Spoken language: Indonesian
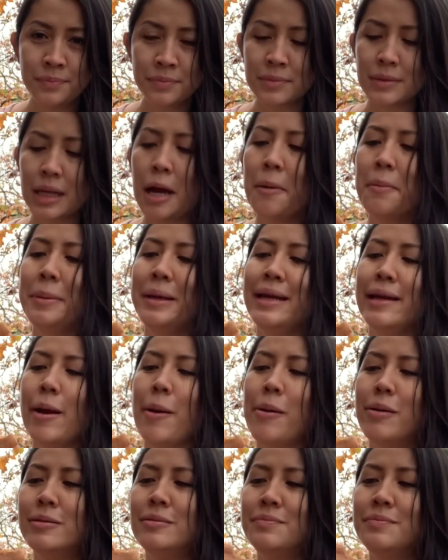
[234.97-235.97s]
tapi
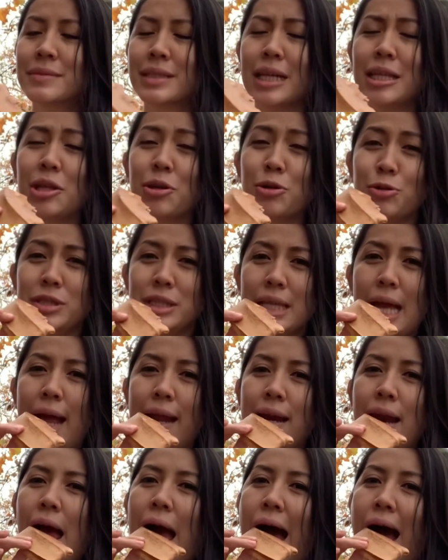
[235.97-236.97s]
keterusan
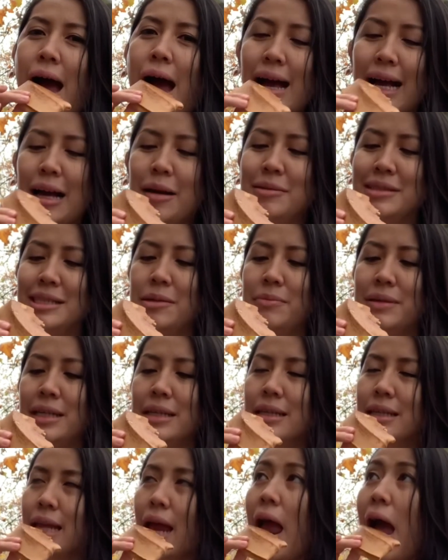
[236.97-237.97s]
nggak bisa
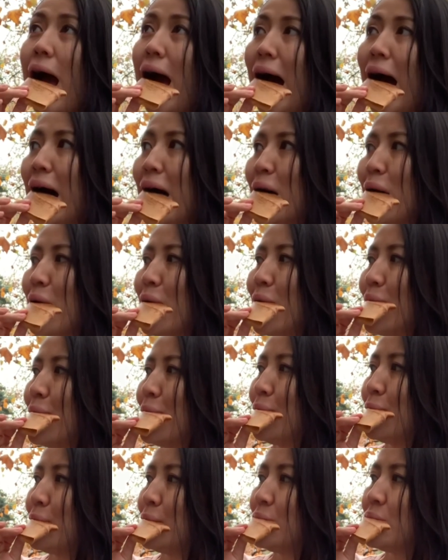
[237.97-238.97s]
berhenti.
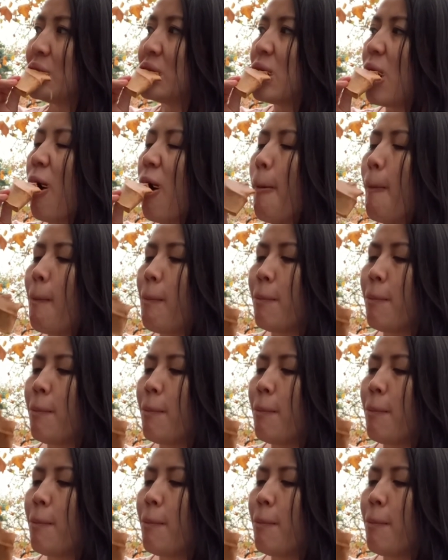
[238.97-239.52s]
Hmm.